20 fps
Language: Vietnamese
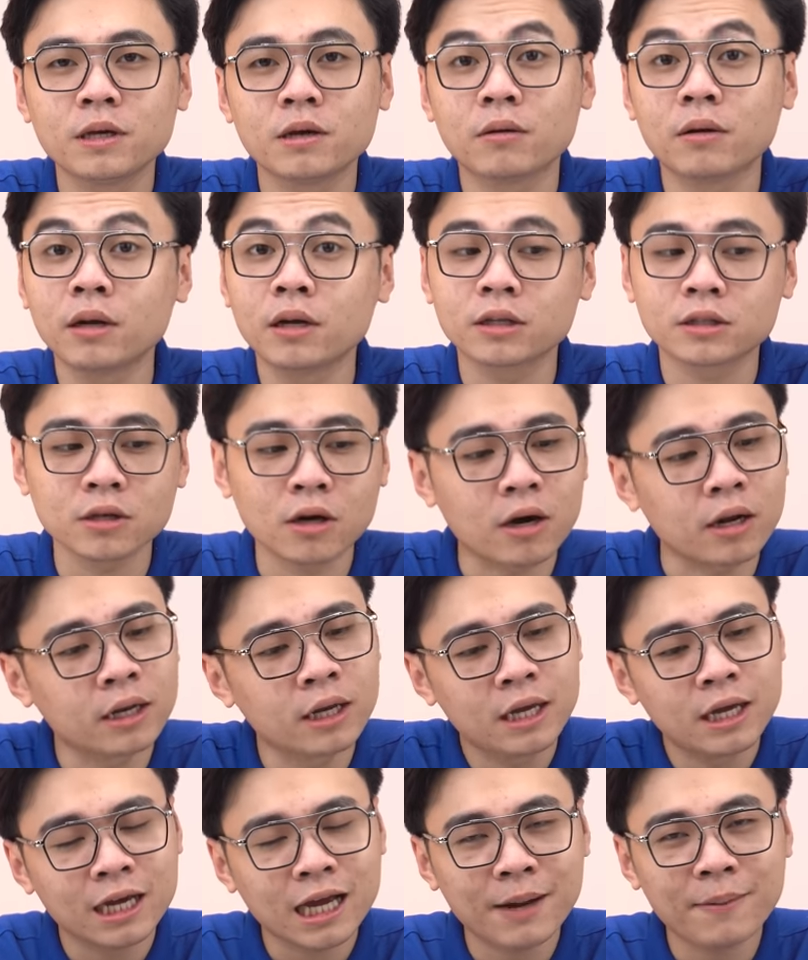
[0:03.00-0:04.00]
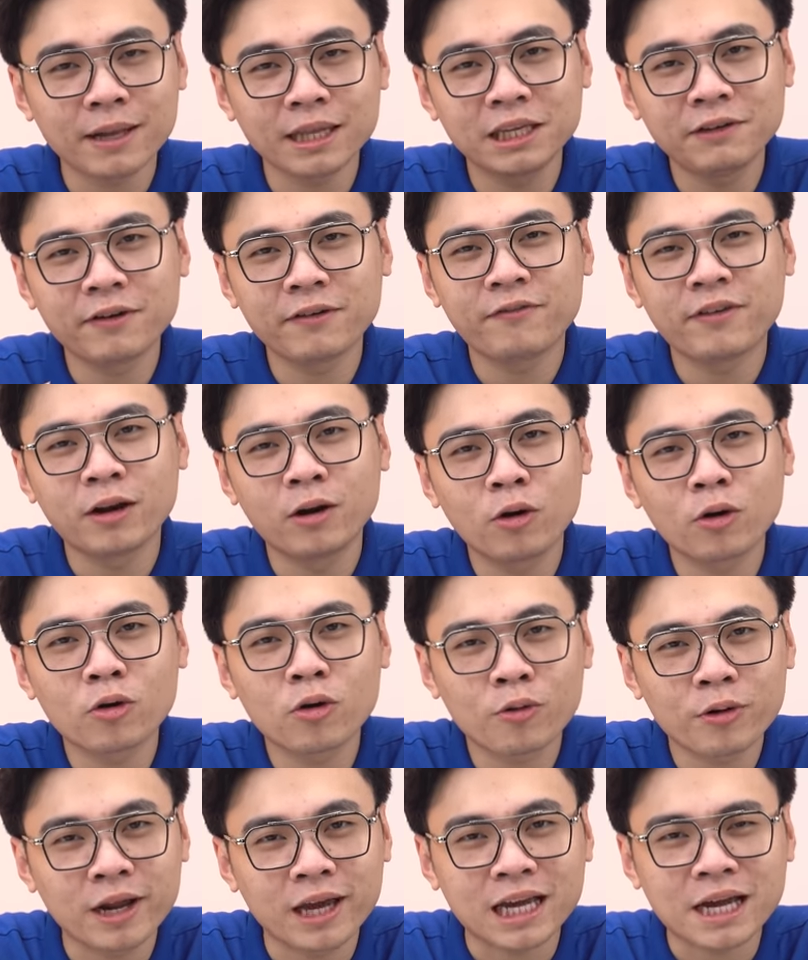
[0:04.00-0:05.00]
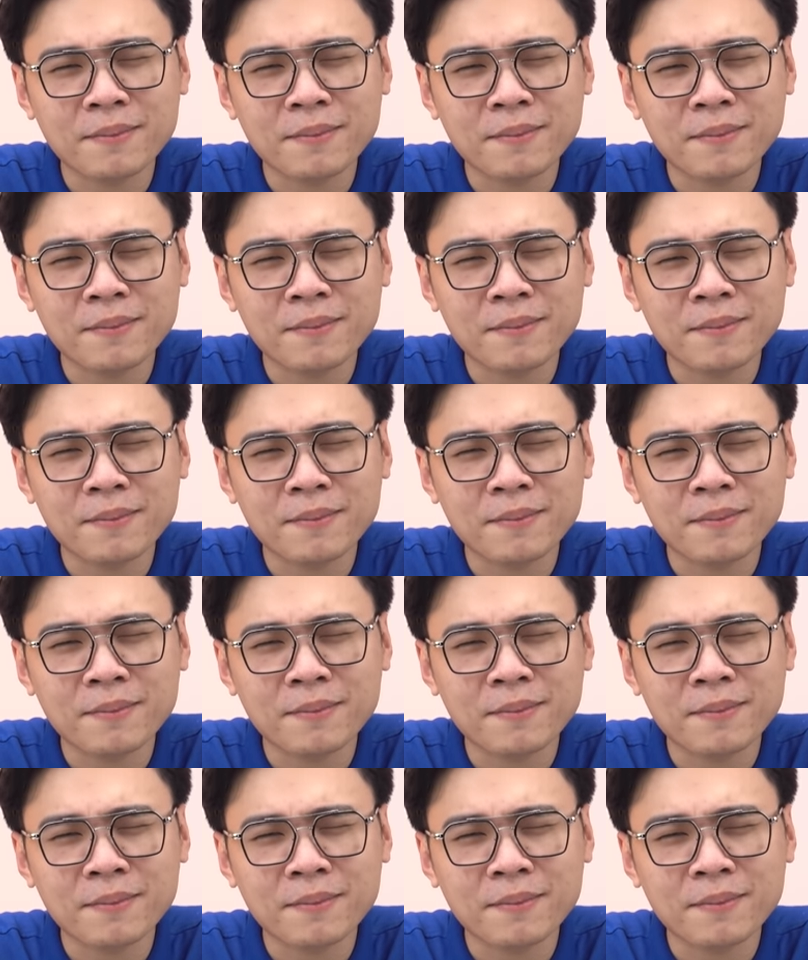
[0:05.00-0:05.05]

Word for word: nhiều lựa chọn. Các bạn nhìn vào phần logo này,